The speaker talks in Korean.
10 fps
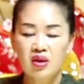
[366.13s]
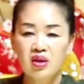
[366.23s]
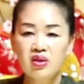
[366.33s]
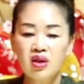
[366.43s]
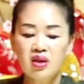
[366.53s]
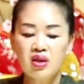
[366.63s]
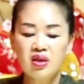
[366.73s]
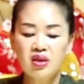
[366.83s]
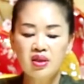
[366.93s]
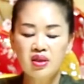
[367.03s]
근데
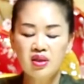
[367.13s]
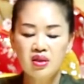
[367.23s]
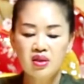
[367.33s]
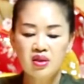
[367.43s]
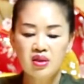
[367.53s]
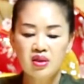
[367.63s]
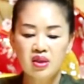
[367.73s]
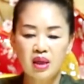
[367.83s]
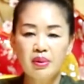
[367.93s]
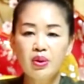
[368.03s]
일을
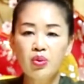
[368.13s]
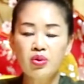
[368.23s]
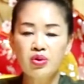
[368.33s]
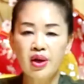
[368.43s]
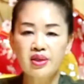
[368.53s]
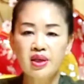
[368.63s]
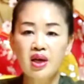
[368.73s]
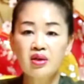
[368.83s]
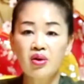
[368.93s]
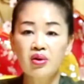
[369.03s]
잡아놓고 그렇게 가서
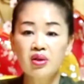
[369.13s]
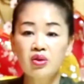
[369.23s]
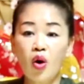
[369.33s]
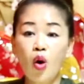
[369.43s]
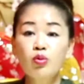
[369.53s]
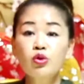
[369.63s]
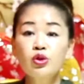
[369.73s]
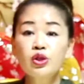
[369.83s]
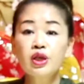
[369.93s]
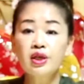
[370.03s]
깨는 거를 너무도
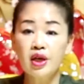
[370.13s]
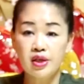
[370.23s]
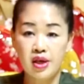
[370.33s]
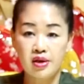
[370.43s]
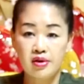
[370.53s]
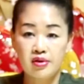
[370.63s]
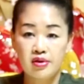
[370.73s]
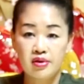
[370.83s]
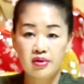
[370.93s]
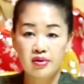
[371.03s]
쉽게 깨세요.
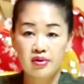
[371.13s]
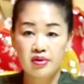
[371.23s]
네.